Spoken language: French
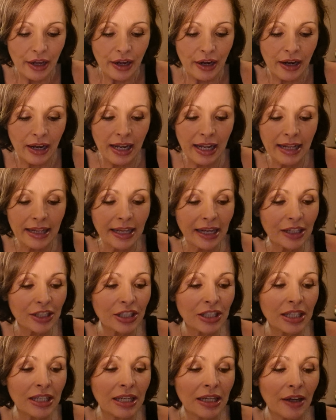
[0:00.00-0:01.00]

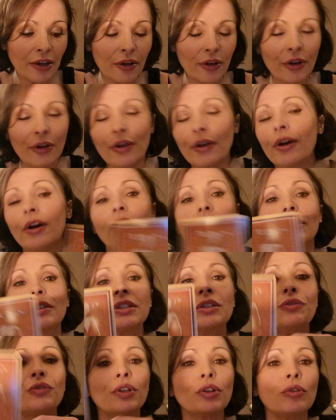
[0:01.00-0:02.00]
L'énergie en
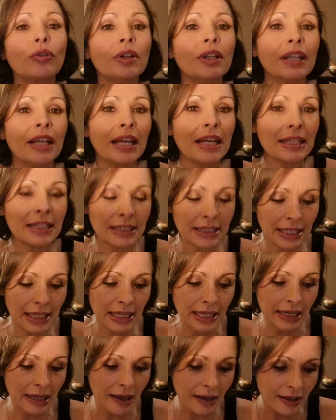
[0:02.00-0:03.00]
difficulté,
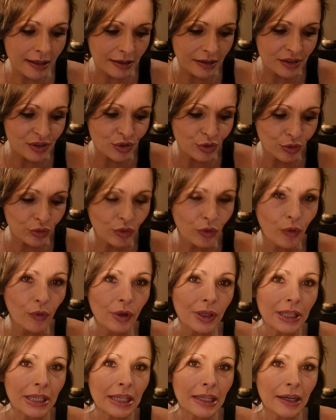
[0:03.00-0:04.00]
c'est l'arcane sans nom.
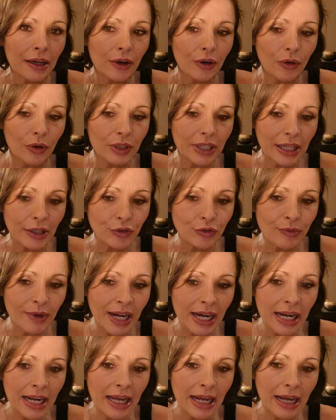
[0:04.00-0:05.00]
On a du
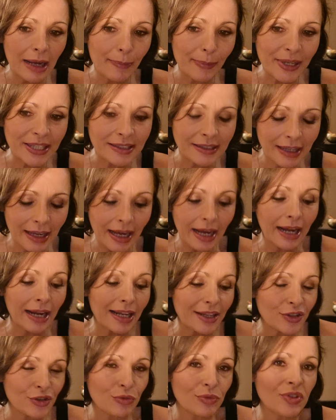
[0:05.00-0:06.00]
mal à passer à
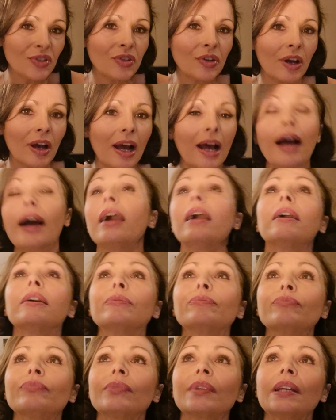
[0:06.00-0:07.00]
la suite, à
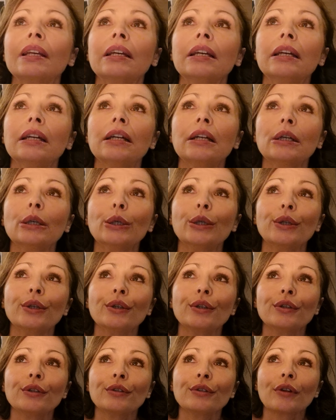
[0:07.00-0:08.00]

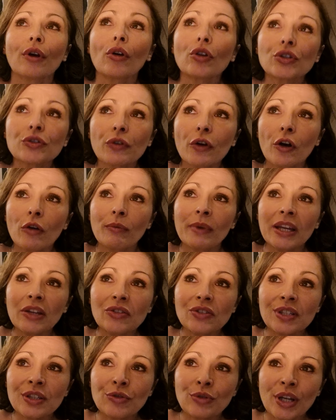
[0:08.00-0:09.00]
transformer
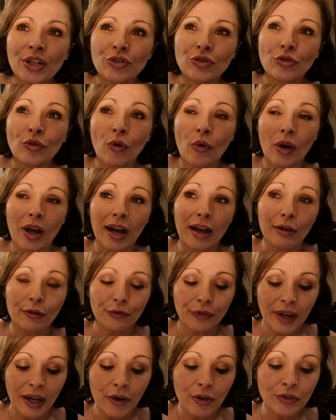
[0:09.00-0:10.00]
une situation, à
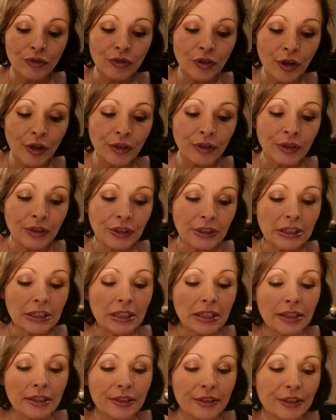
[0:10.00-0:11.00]
faire un deuil.
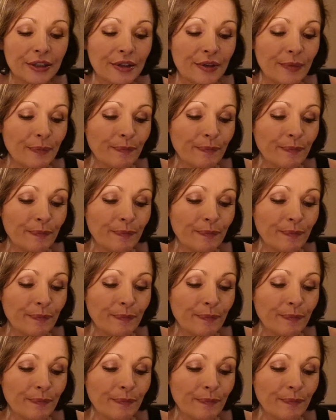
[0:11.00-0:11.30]
Euh,